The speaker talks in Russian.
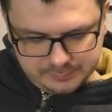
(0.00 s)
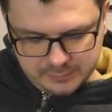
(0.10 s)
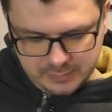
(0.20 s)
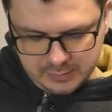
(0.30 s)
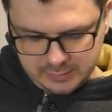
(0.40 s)

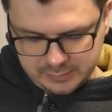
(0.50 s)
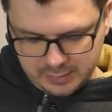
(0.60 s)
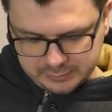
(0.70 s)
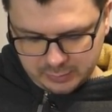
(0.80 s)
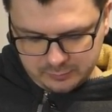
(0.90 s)

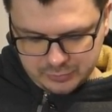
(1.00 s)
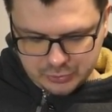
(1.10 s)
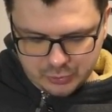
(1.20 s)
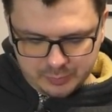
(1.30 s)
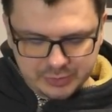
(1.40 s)
на октаву выше
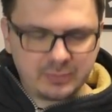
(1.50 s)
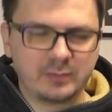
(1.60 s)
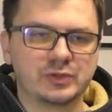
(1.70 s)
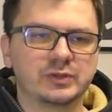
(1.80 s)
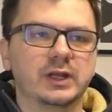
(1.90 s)
еще
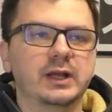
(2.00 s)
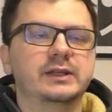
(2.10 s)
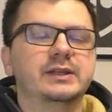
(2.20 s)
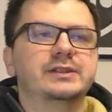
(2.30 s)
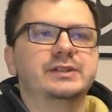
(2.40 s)
поднимаемся сюда
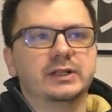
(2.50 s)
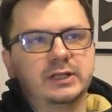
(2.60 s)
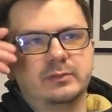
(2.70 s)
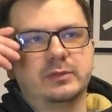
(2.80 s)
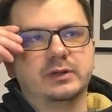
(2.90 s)
и
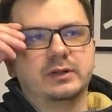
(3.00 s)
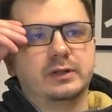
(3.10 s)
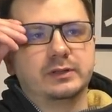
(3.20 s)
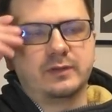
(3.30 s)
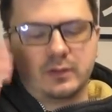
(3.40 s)
делаем
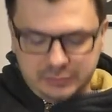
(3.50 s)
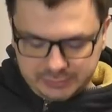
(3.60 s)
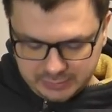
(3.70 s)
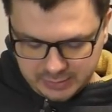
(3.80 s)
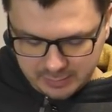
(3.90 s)
э, два вот
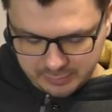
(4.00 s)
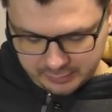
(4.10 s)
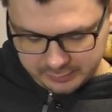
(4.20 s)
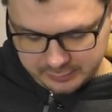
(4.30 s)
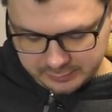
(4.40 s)
таких
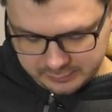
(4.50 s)
хаммера.